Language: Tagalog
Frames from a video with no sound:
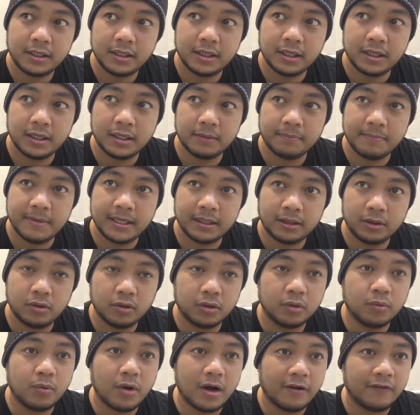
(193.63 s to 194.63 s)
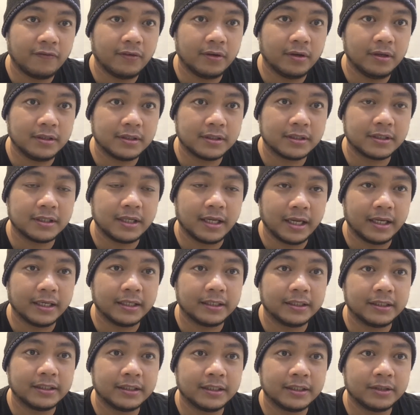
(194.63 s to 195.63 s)
um, hotdog waffles.
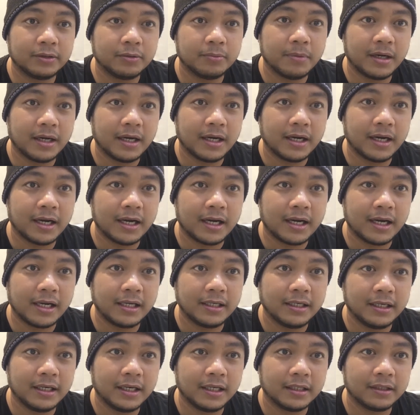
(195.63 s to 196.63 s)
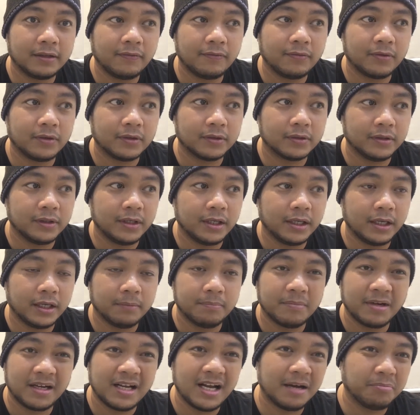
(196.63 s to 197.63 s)
Yan, yun yung mga kakainin natin for today
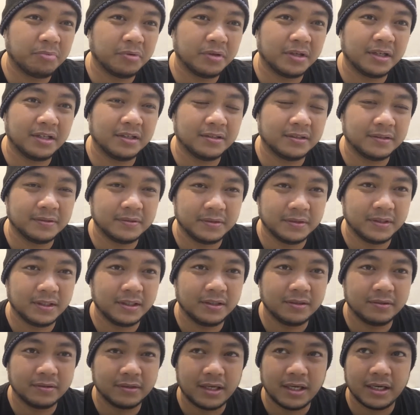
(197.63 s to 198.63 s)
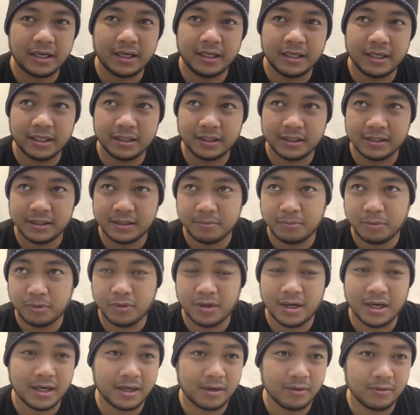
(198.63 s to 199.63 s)
and maghapon na yun. Yun na yung kakainin natin sa
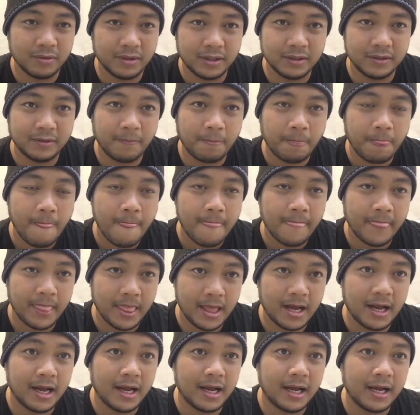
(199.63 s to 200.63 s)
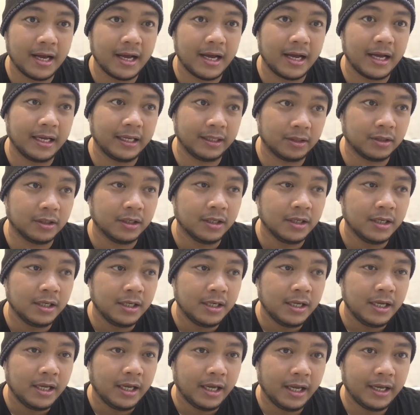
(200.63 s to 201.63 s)
buong araw na yun na ito.
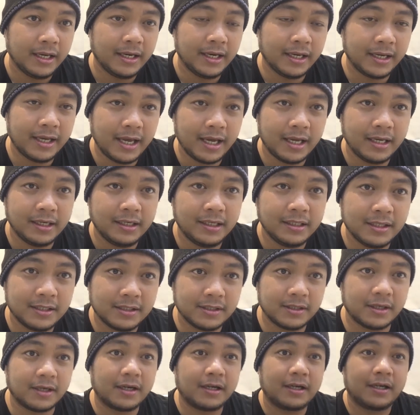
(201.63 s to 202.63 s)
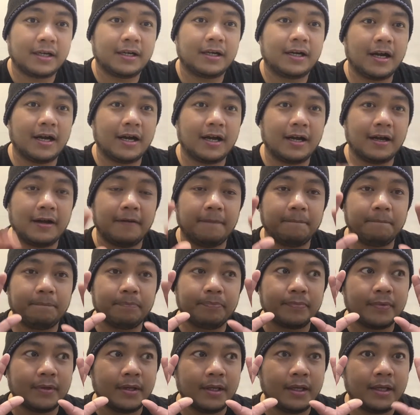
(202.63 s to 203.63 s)
And again, this is our
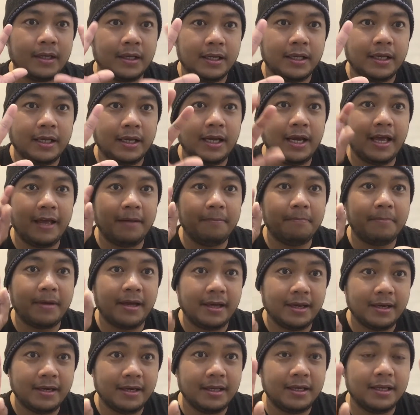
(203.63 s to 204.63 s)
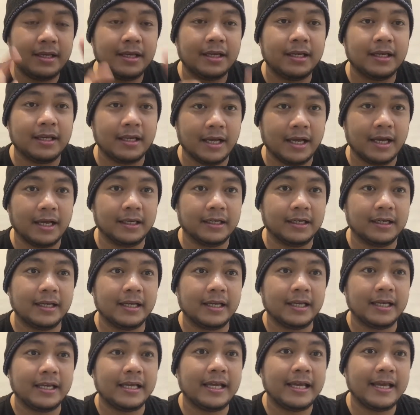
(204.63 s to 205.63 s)
um, 11, yan,
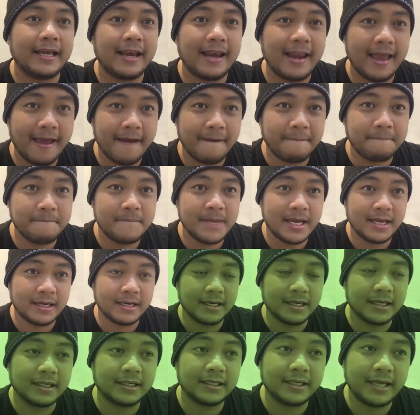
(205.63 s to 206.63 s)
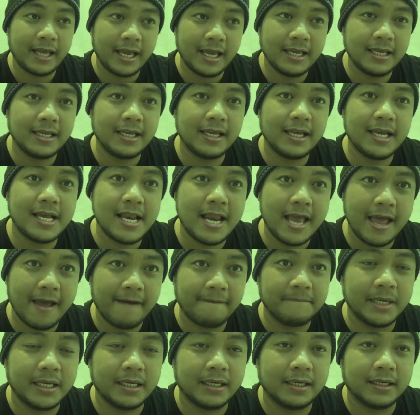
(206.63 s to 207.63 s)
11, day
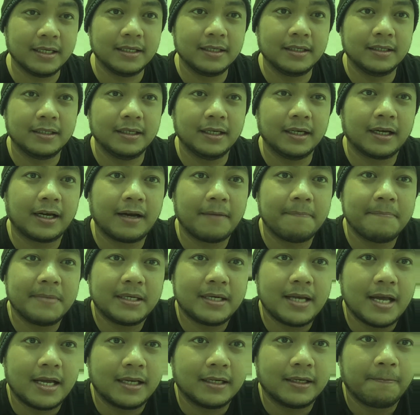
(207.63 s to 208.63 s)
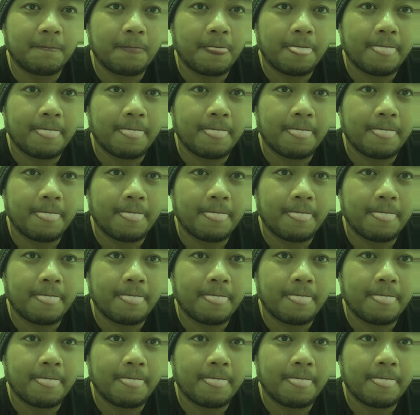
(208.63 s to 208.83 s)
11 ng Ramadan